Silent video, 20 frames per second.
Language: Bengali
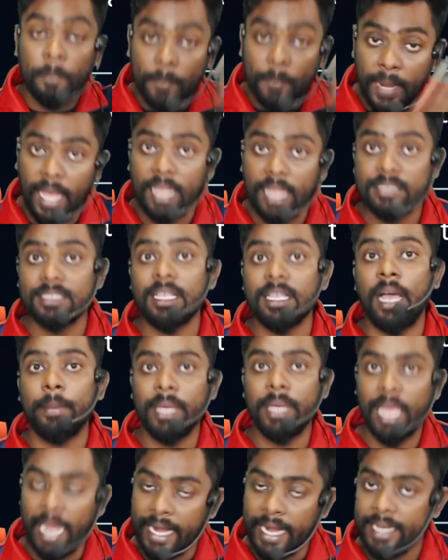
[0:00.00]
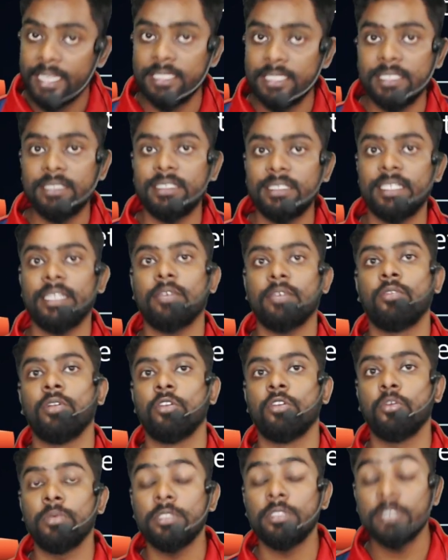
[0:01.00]
প্লাস আমি আরেকটা জিনিস যেটা করে
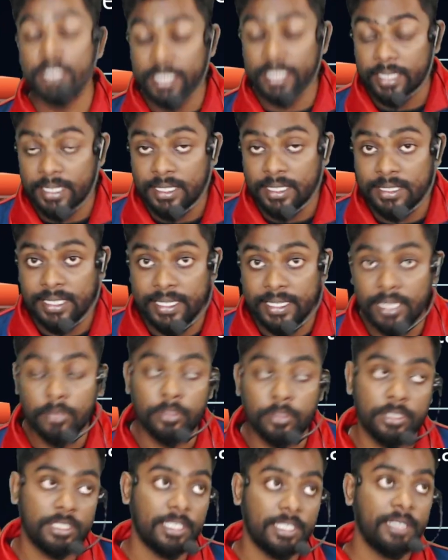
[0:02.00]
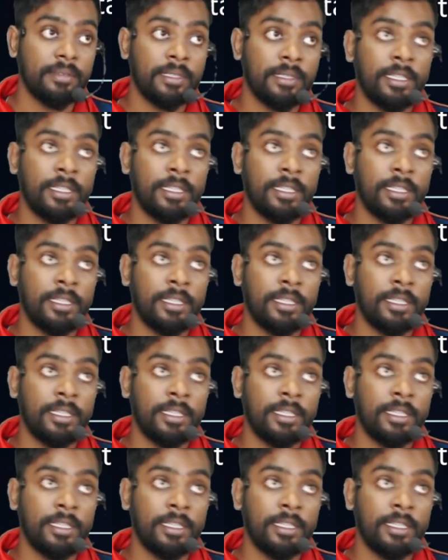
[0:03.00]
নেবো তো সেটা কি সেটা হচ্ছে